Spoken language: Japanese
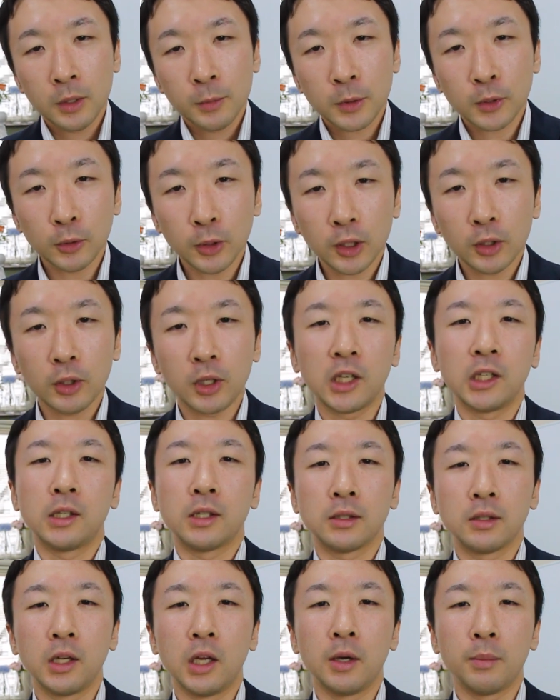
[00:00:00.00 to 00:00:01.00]
そんな時に
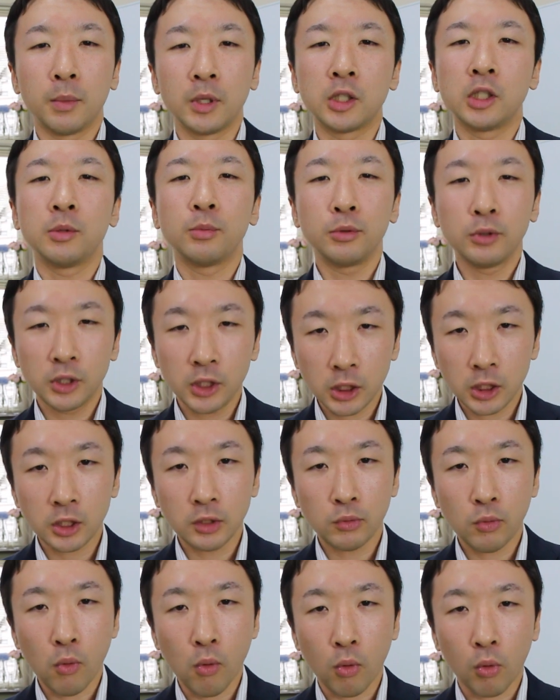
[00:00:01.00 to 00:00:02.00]
ですね自分自
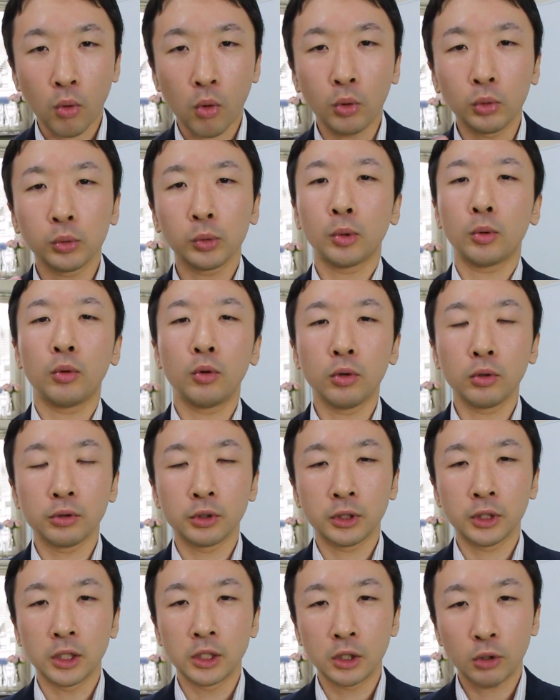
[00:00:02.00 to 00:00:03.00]
身をコントロール
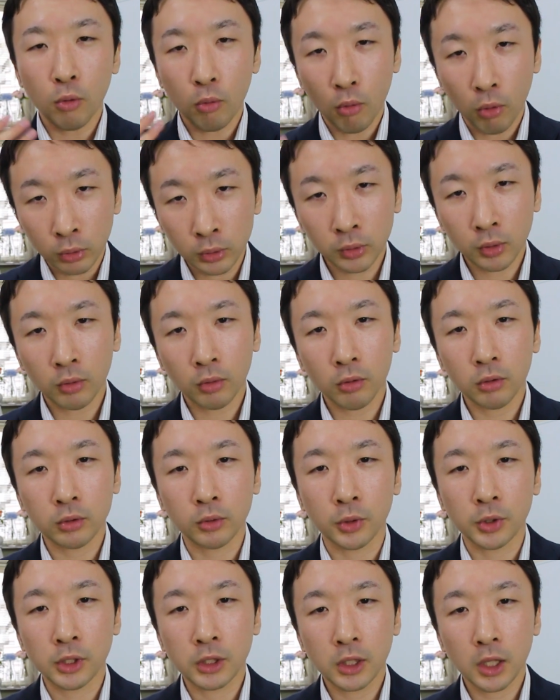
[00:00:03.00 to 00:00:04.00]
して自己
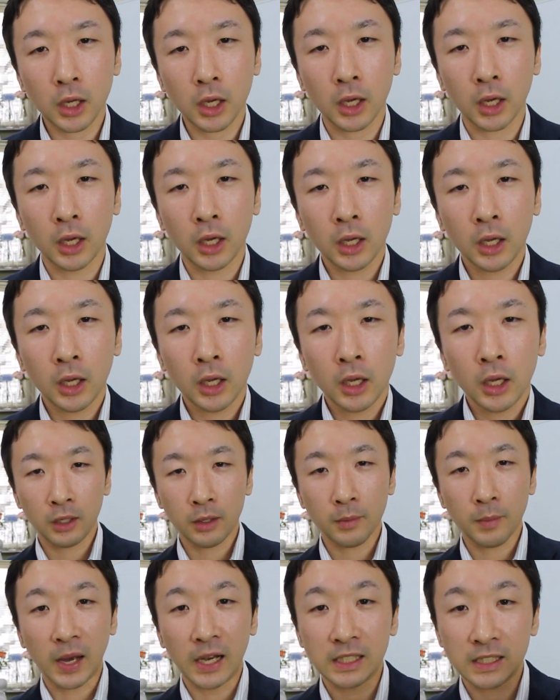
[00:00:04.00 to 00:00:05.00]
コントロールをして
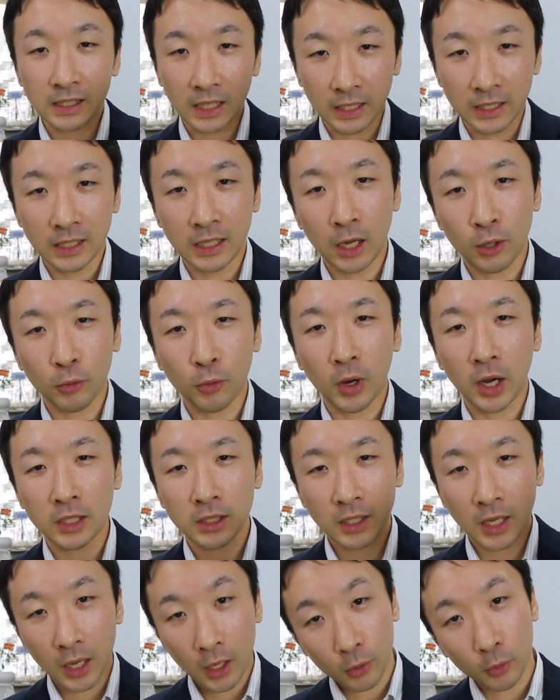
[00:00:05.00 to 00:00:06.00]
明日にやろう明
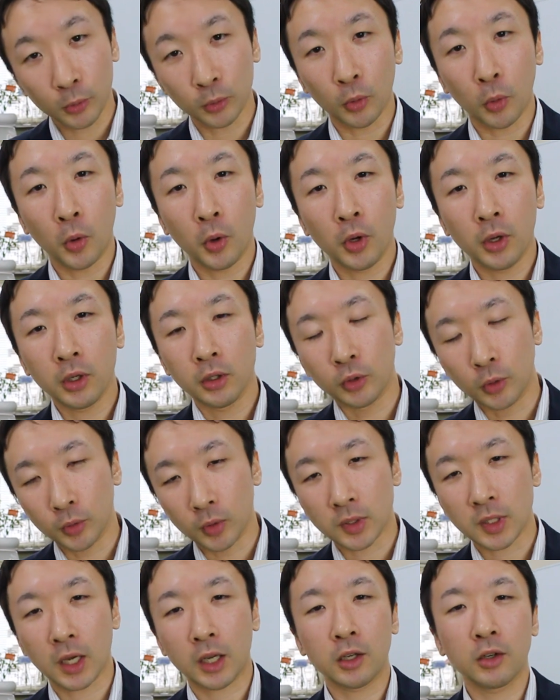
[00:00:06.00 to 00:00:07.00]
日やろうとどん
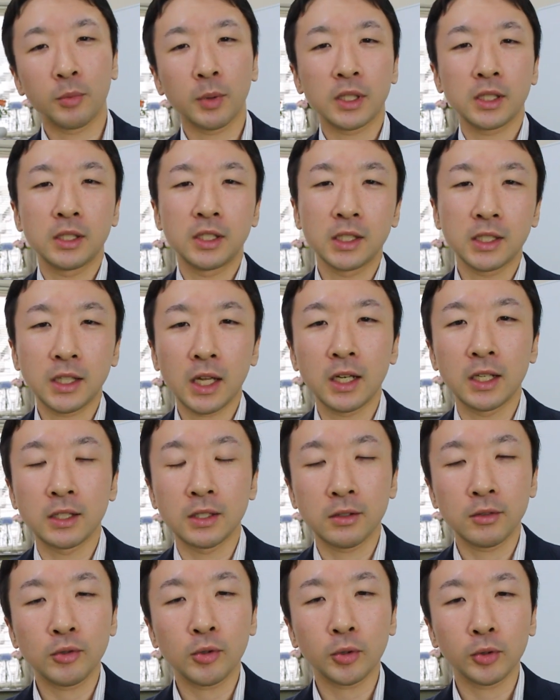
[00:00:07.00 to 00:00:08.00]
どん先延ばしにしたり
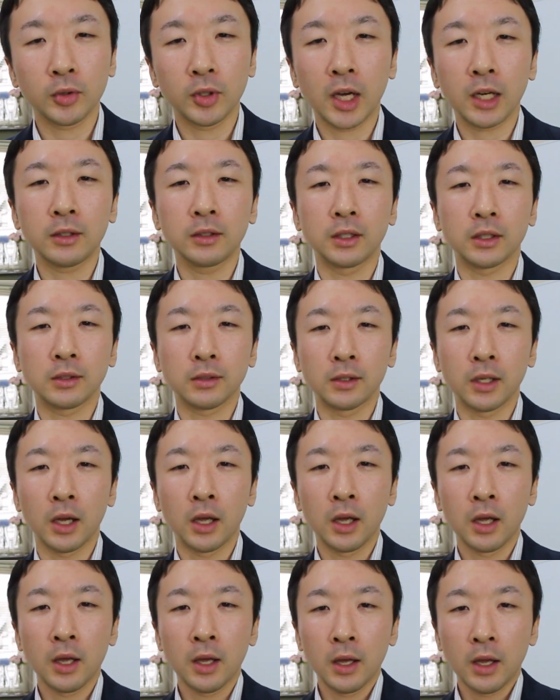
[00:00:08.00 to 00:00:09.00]
することなくです
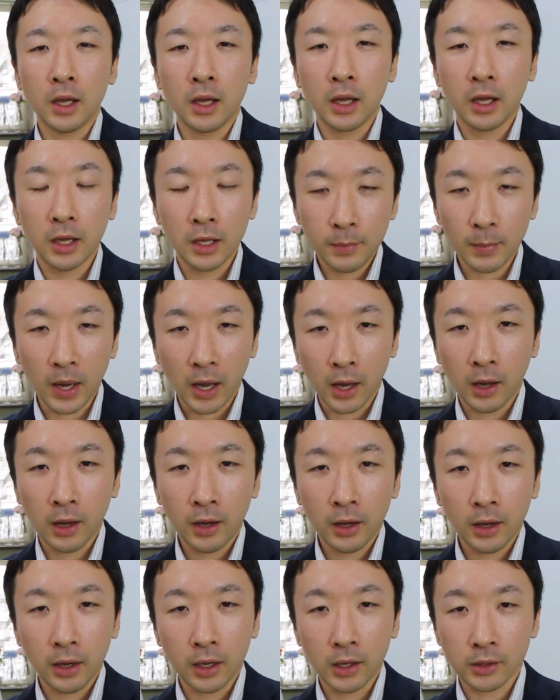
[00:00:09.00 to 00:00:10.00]
ね今
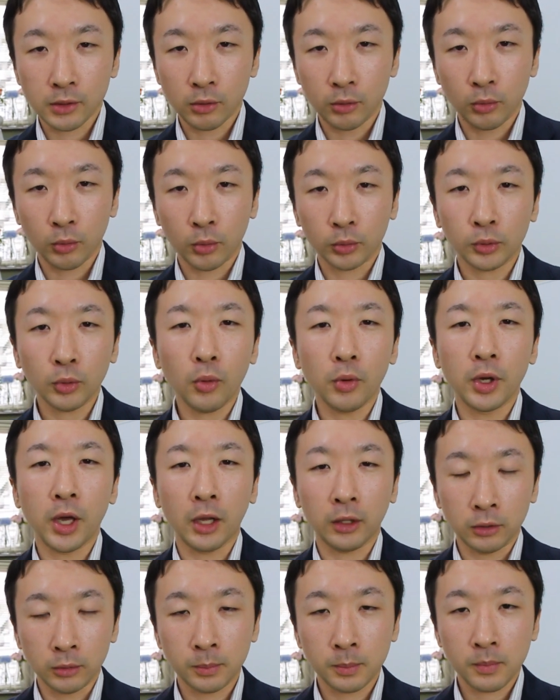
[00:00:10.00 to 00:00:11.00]
そのことを
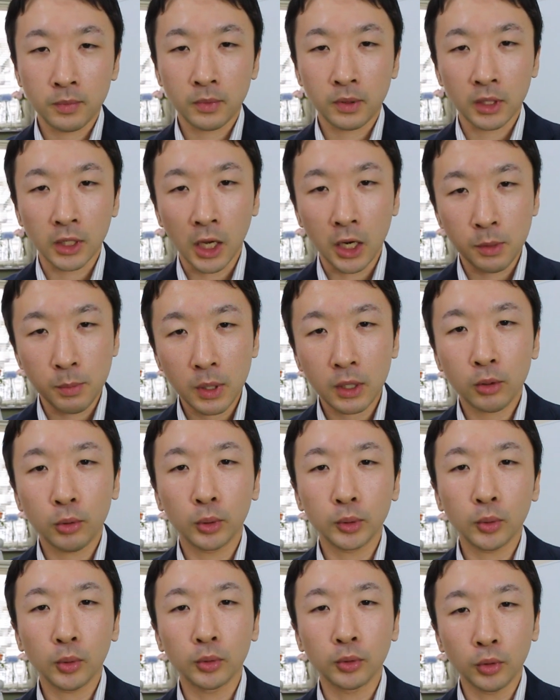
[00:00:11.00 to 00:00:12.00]
ややるべき
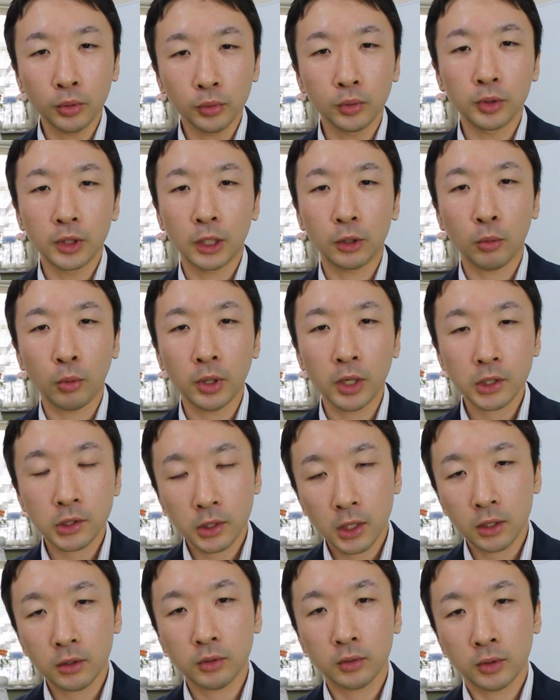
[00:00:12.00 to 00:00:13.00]
ことをどんどんこなし
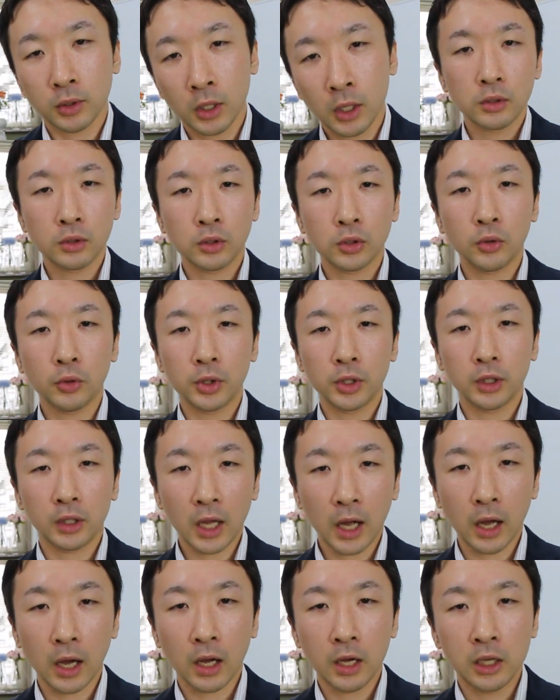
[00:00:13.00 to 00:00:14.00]
ていくそういっ
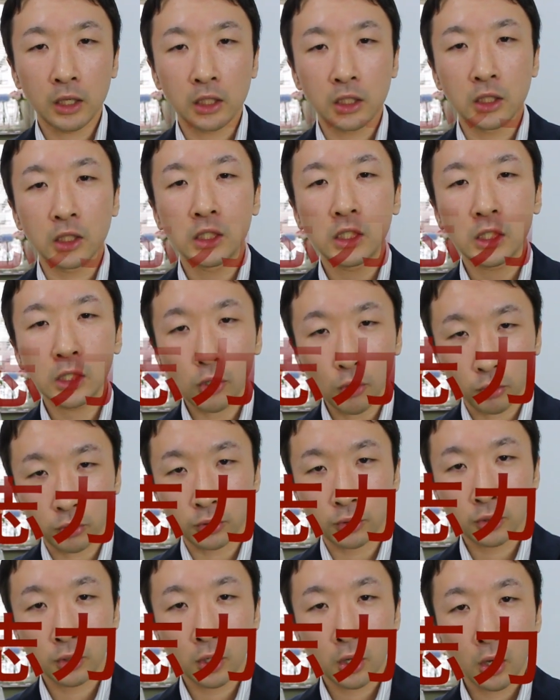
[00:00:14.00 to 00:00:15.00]
た意志力